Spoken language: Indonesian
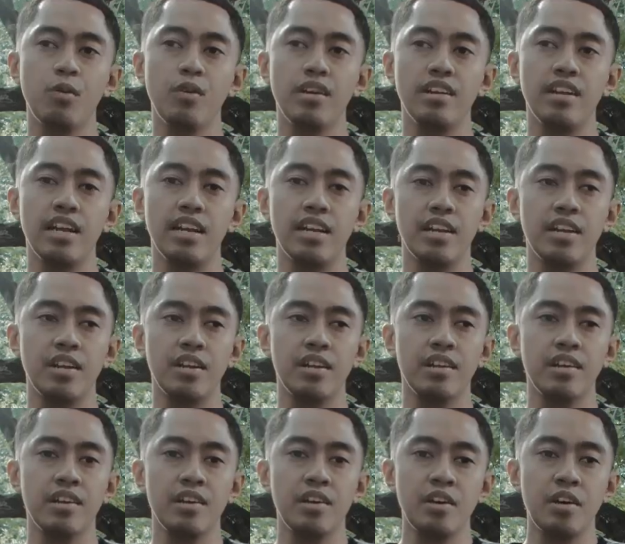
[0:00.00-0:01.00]
gue dan
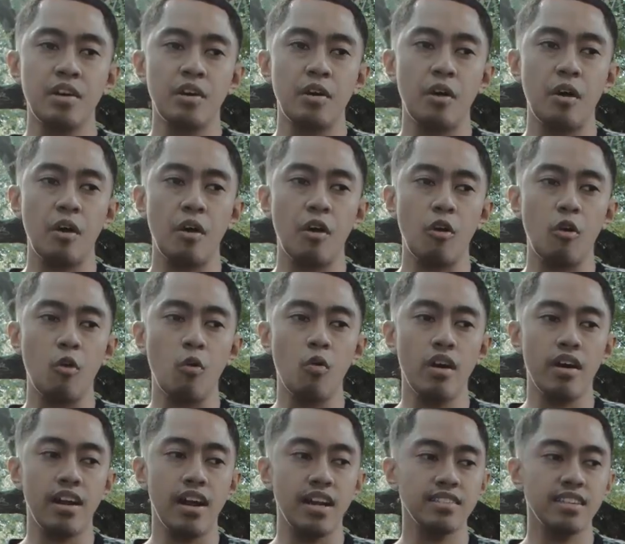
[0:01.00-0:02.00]

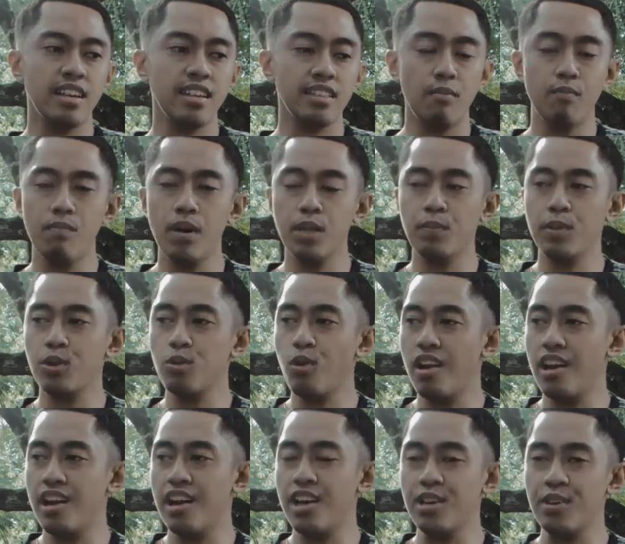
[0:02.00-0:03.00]
gue rasa tempat
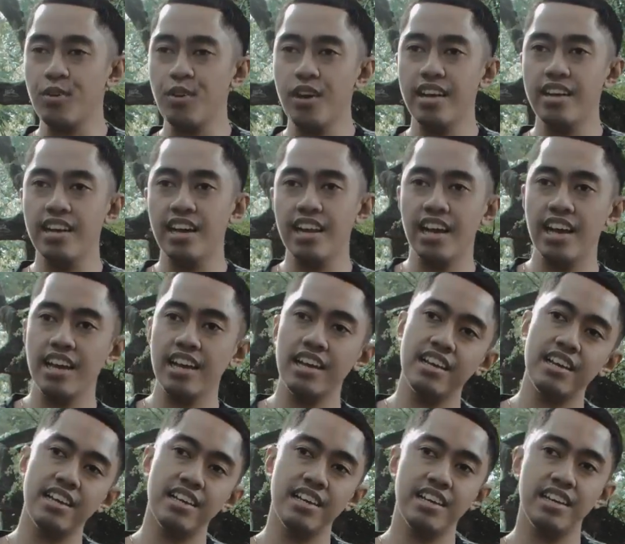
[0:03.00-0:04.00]
petualangan gue adalah
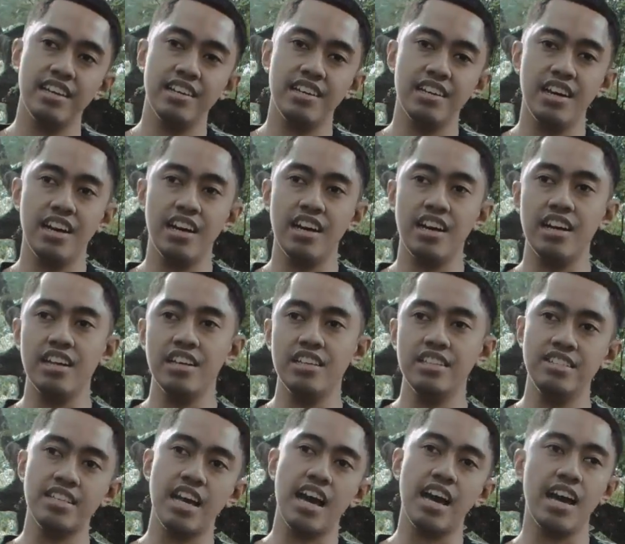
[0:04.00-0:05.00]
uh,
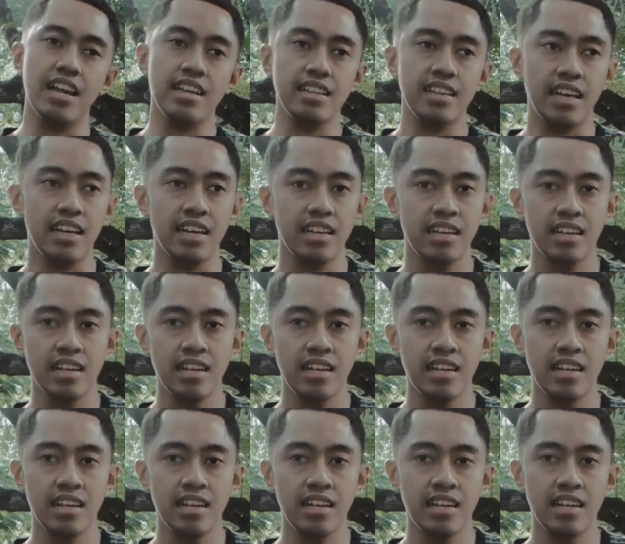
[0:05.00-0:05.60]
Jakarta